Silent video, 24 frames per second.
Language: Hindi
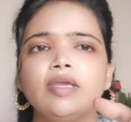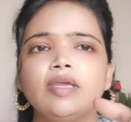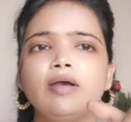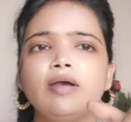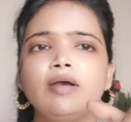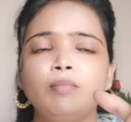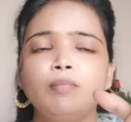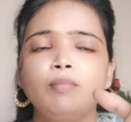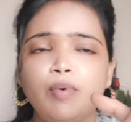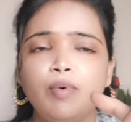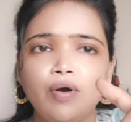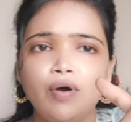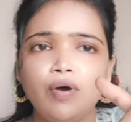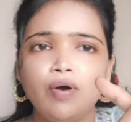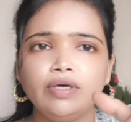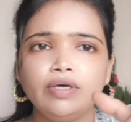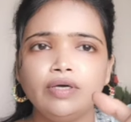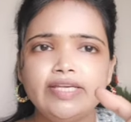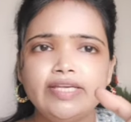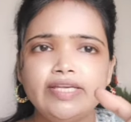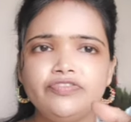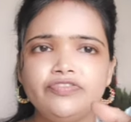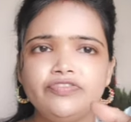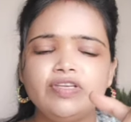बहुत ही
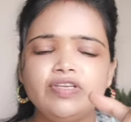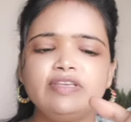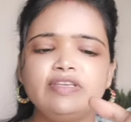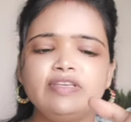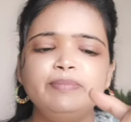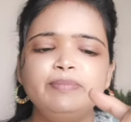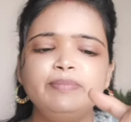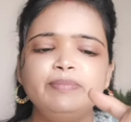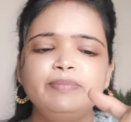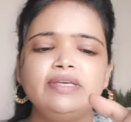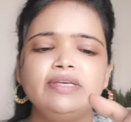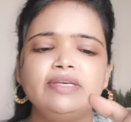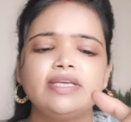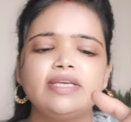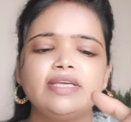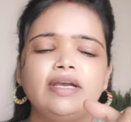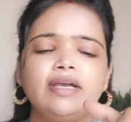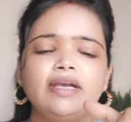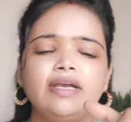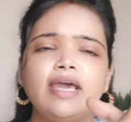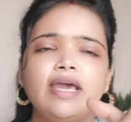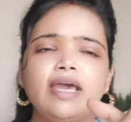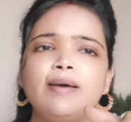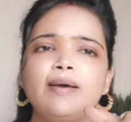अच्छे से मिक्स
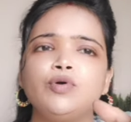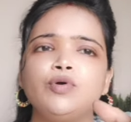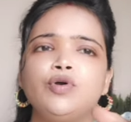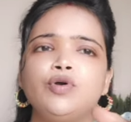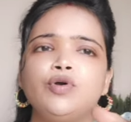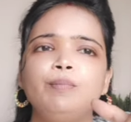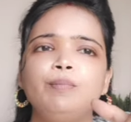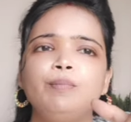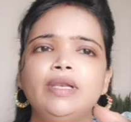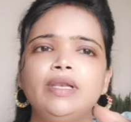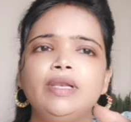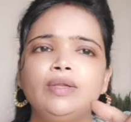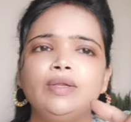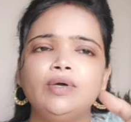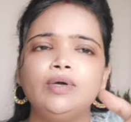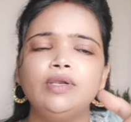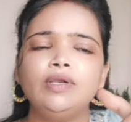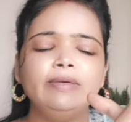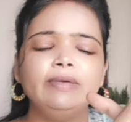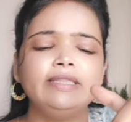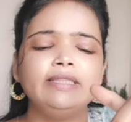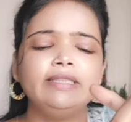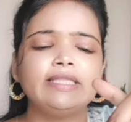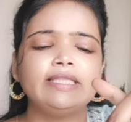करना है आपको बिल्कुल
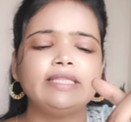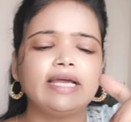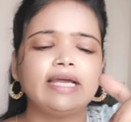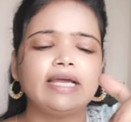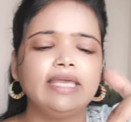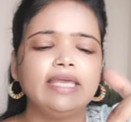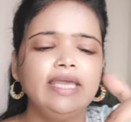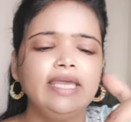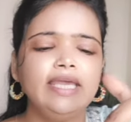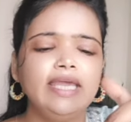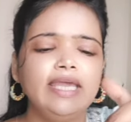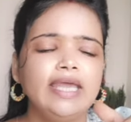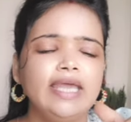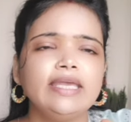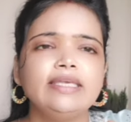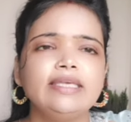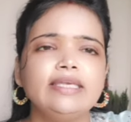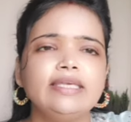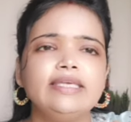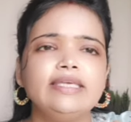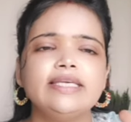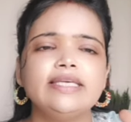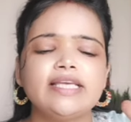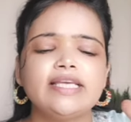भी ताकि
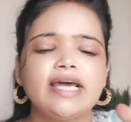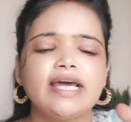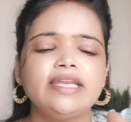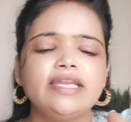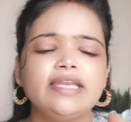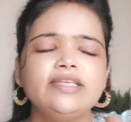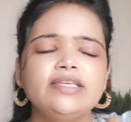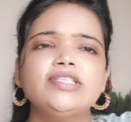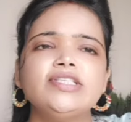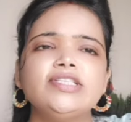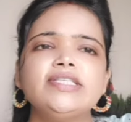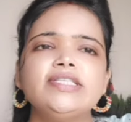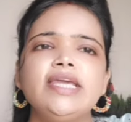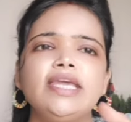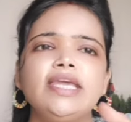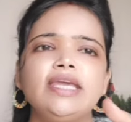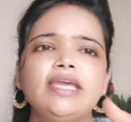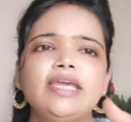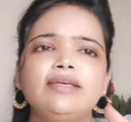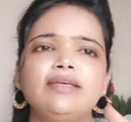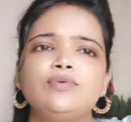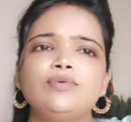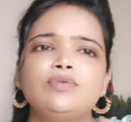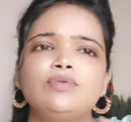ये सारी चीजें
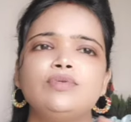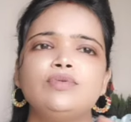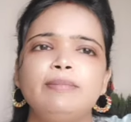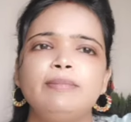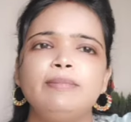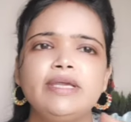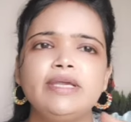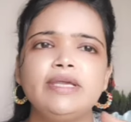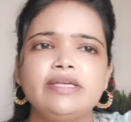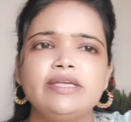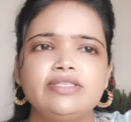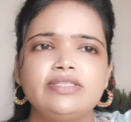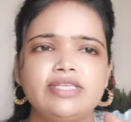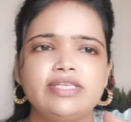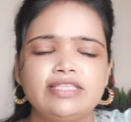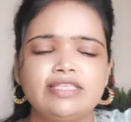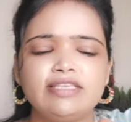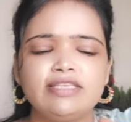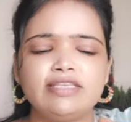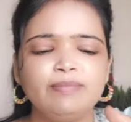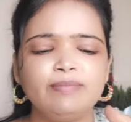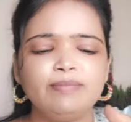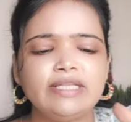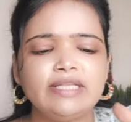एक दूसरे में अच्छे से
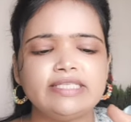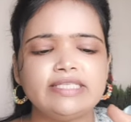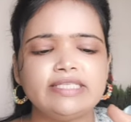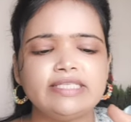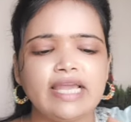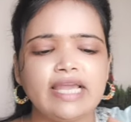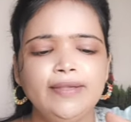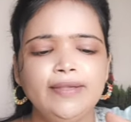मिल जाए